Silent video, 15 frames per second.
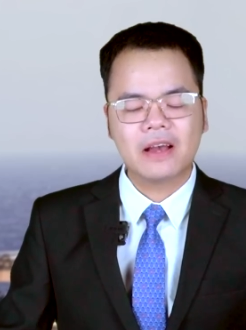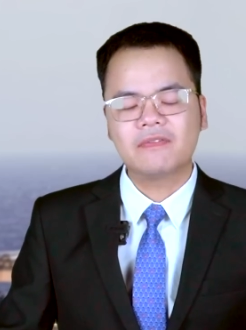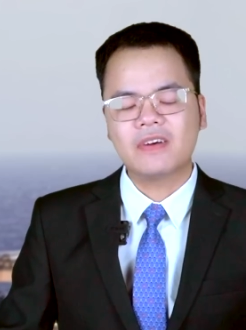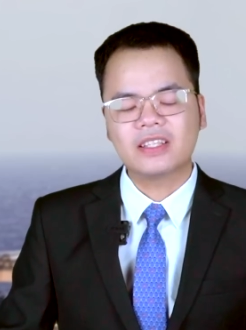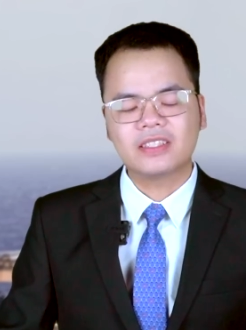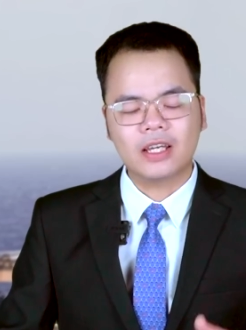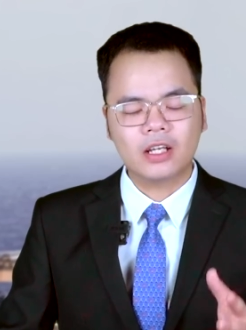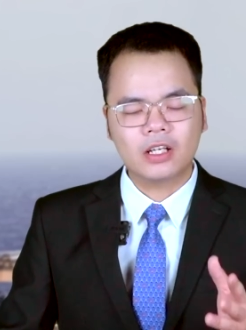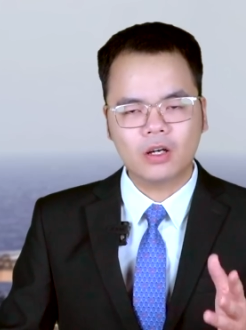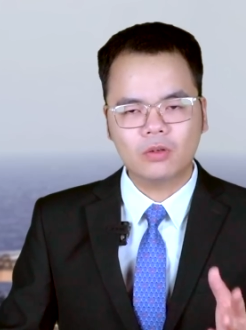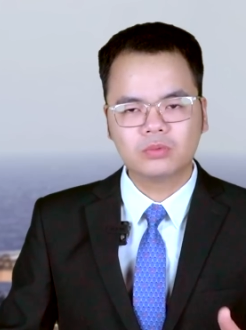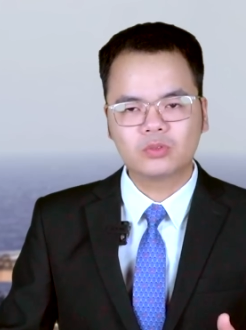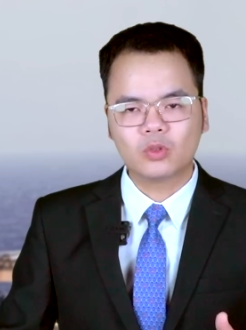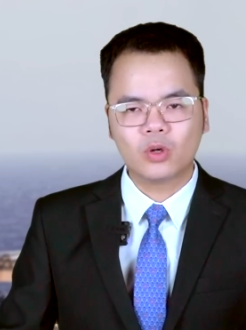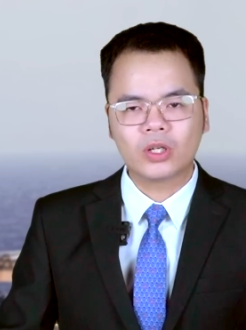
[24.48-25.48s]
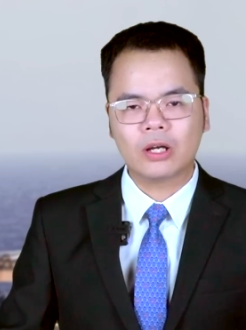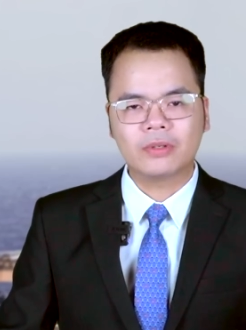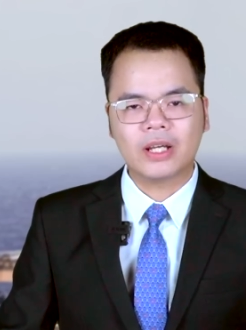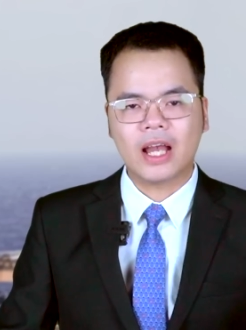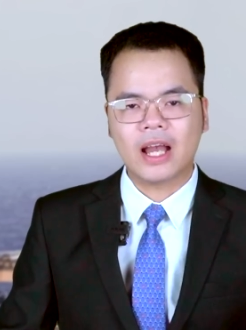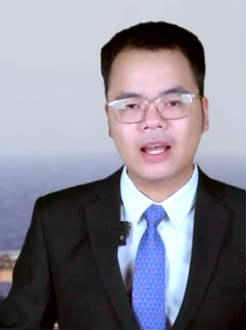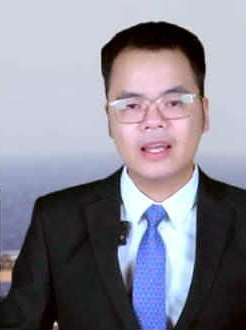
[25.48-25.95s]
và sẽ không tố cáo
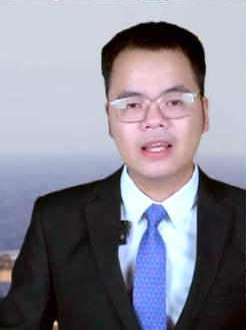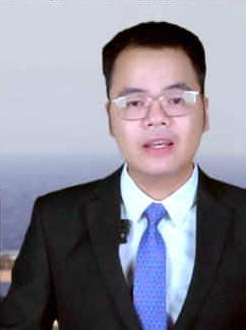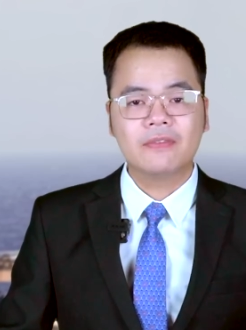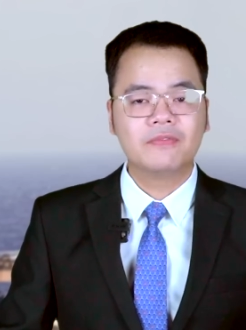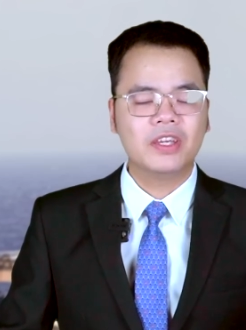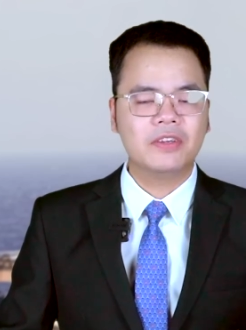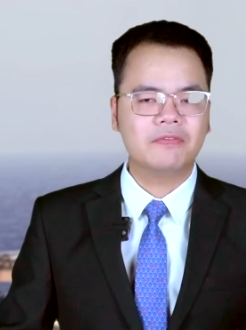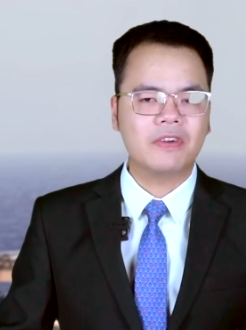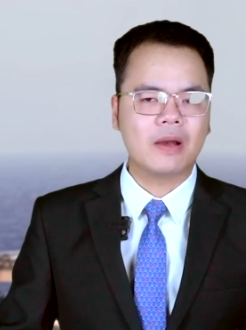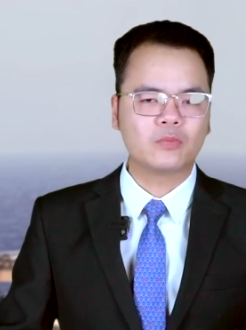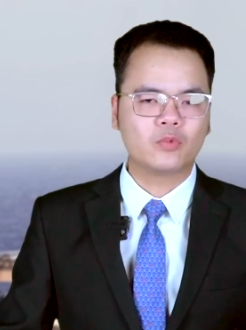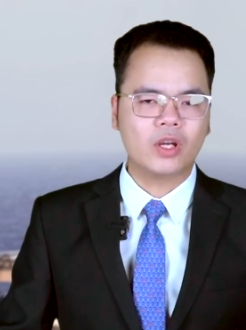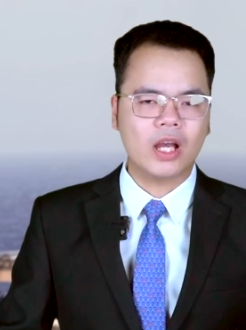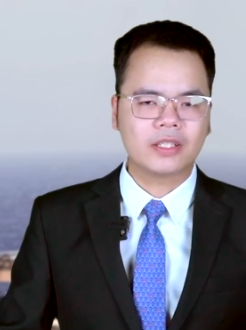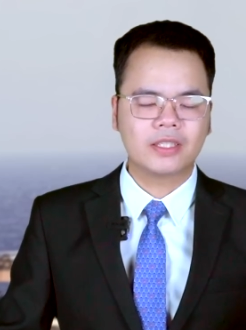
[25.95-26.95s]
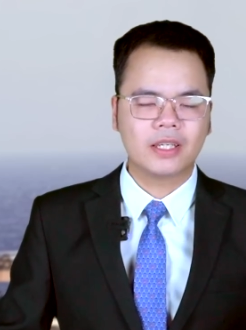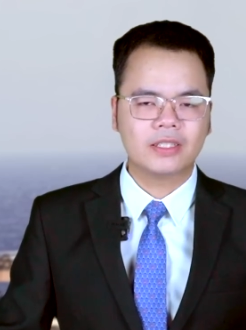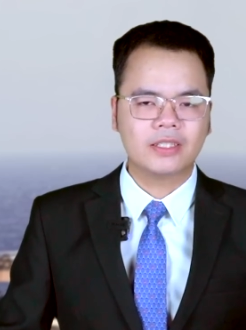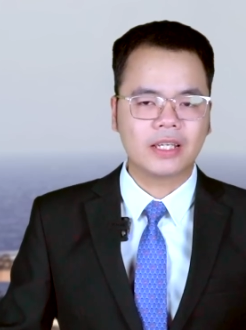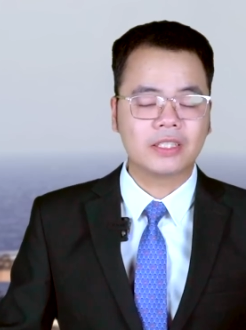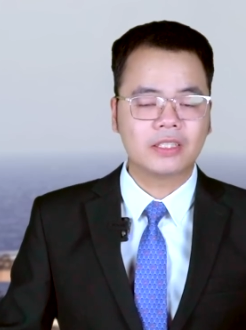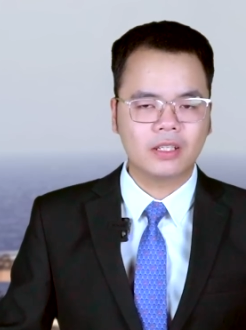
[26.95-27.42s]
Nga vi phạm tội ác chiến
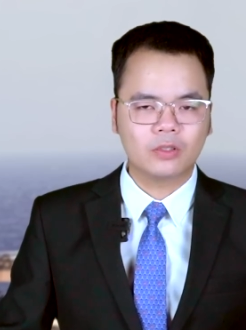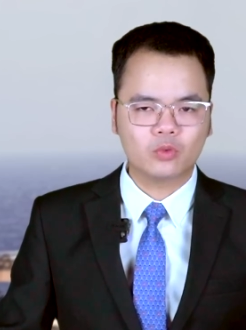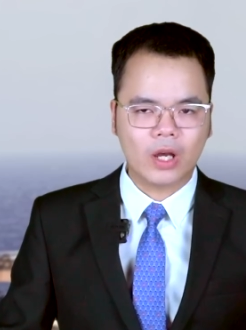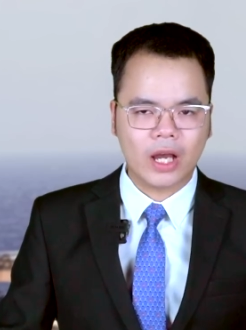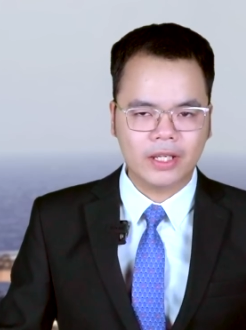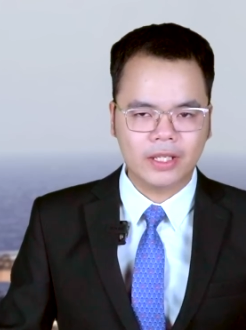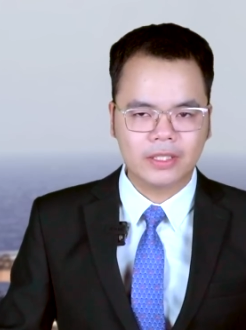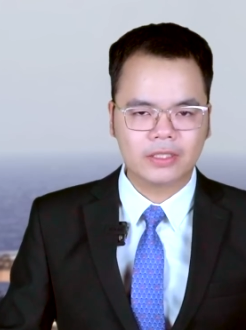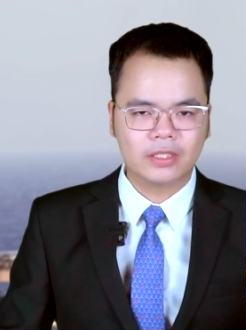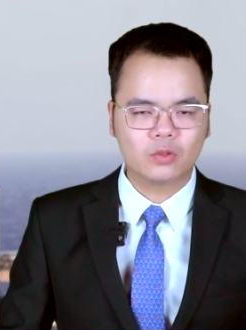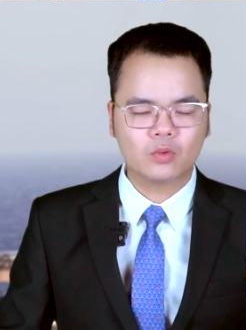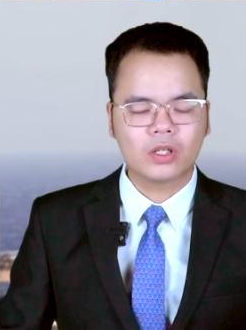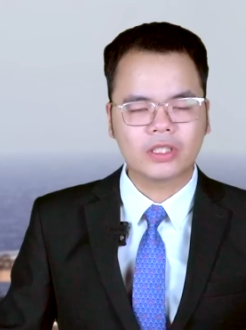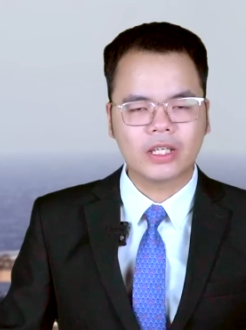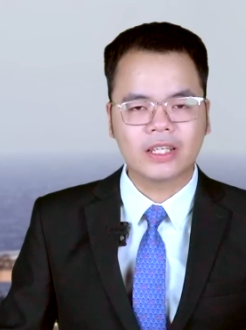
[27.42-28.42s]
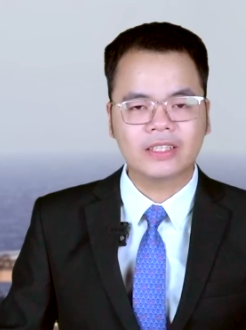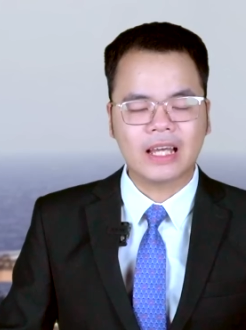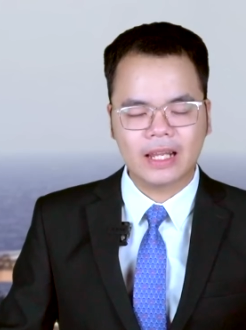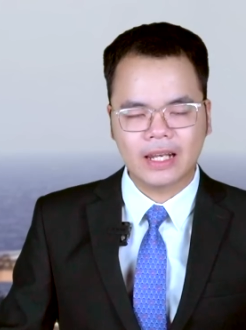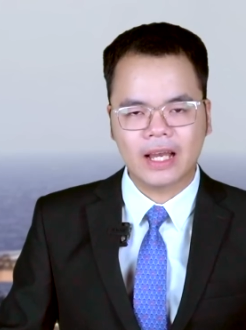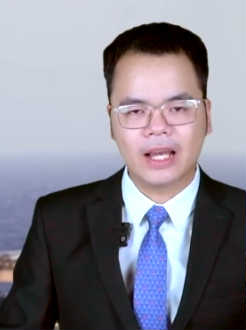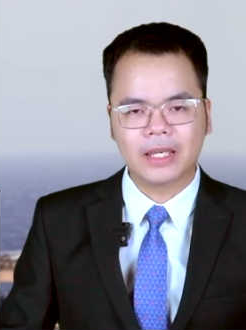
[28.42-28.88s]
tranh trước Tòa án hình sự quốc tế
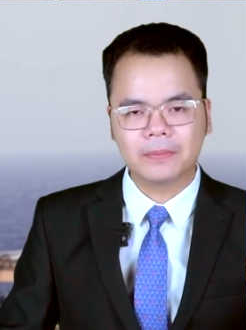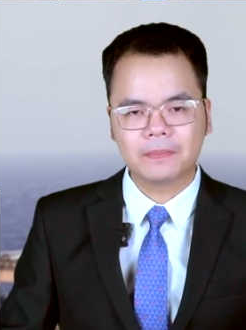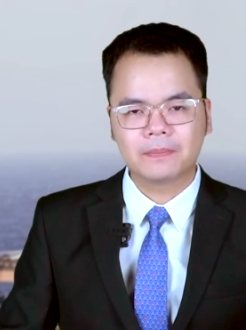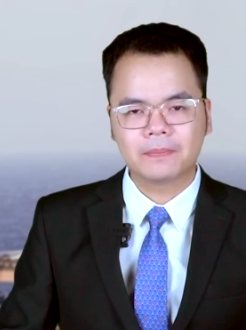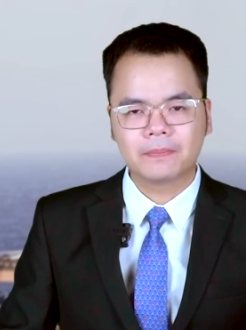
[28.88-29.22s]
tại La Hay.